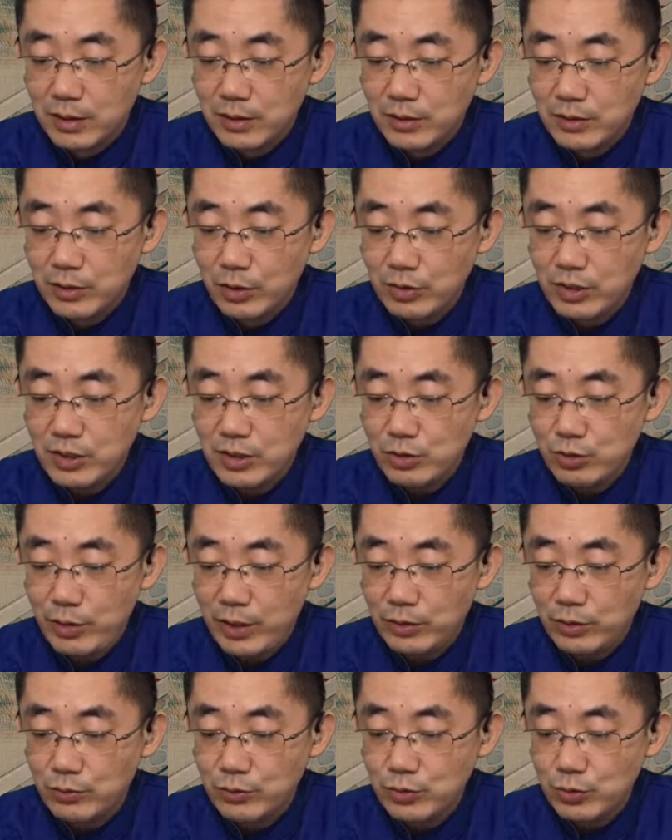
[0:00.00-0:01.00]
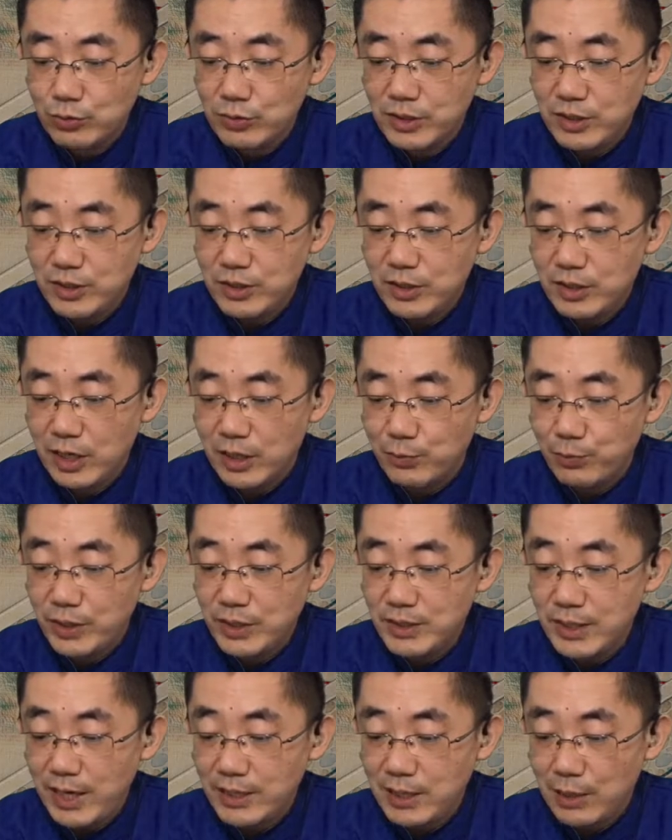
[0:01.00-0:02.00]
尤氏率同众姬妾，并
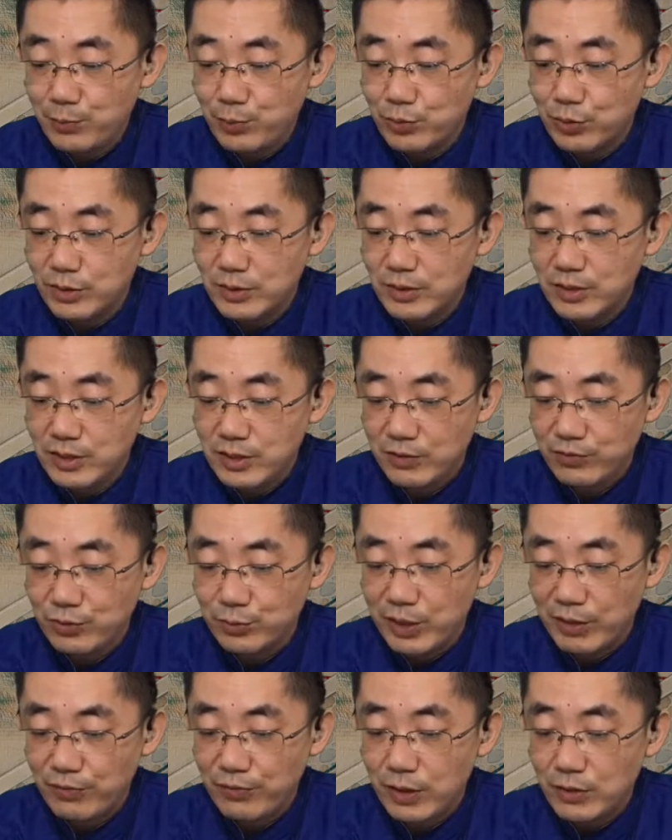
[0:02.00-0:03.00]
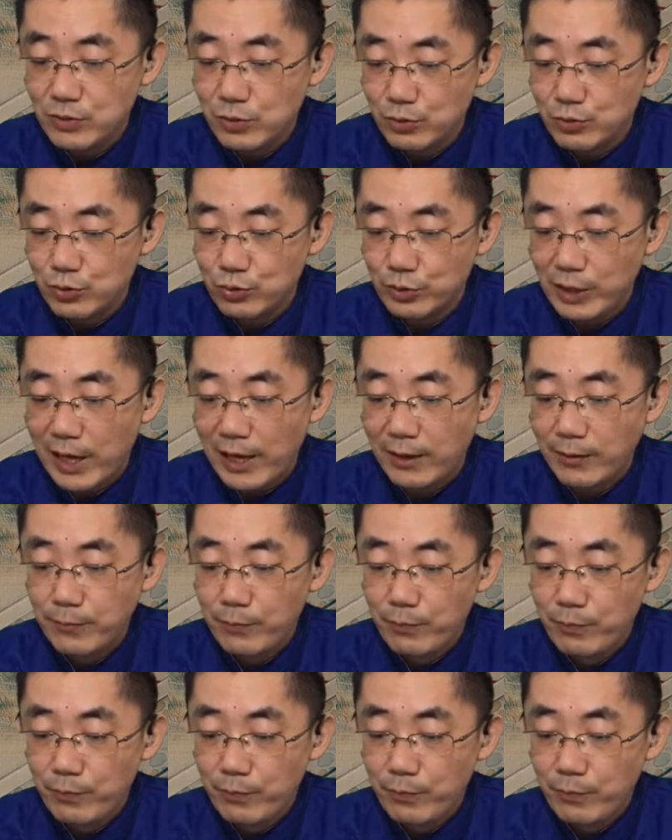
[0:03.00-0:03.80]
家下婆子媳妇们方送出来。